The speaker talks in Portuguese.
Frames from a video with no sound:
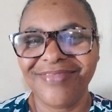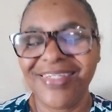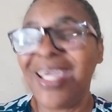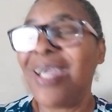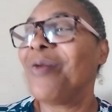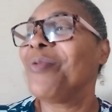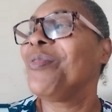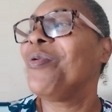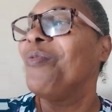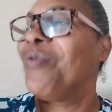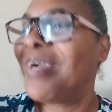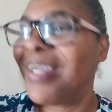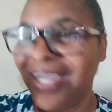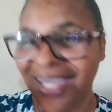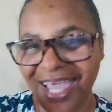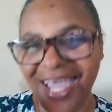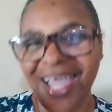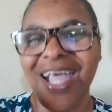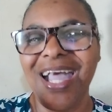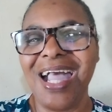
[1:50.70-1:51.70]
eu não
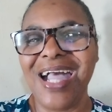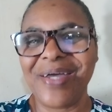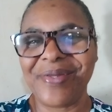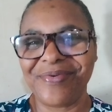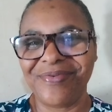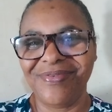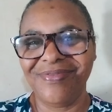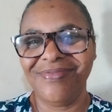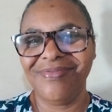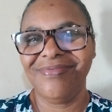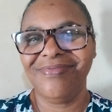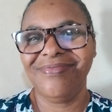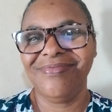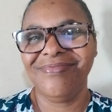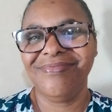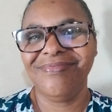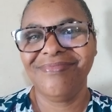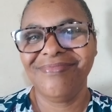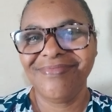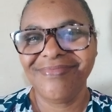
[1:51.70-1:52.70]
quero,
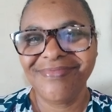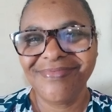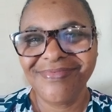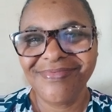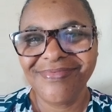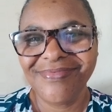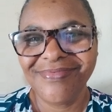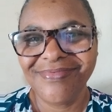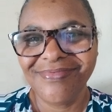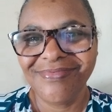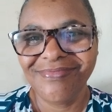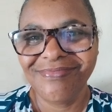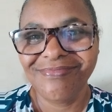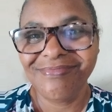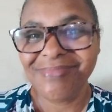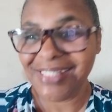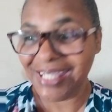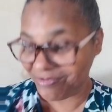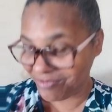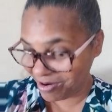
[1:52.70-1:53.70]

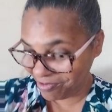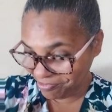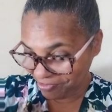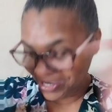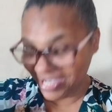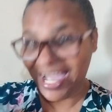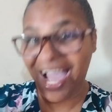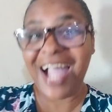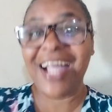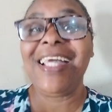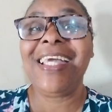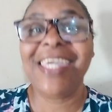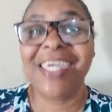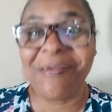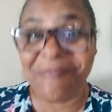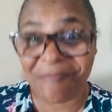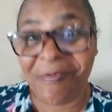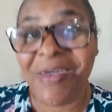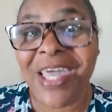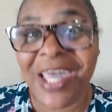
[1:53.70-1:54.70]
eu vou ficar
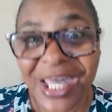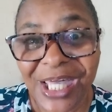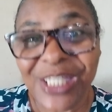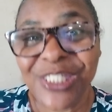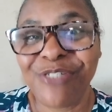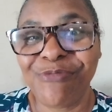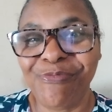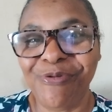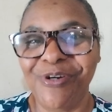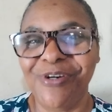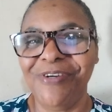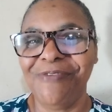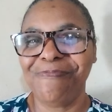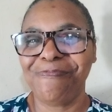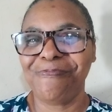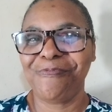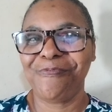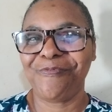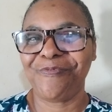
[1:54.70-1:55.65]
aqui mesmo.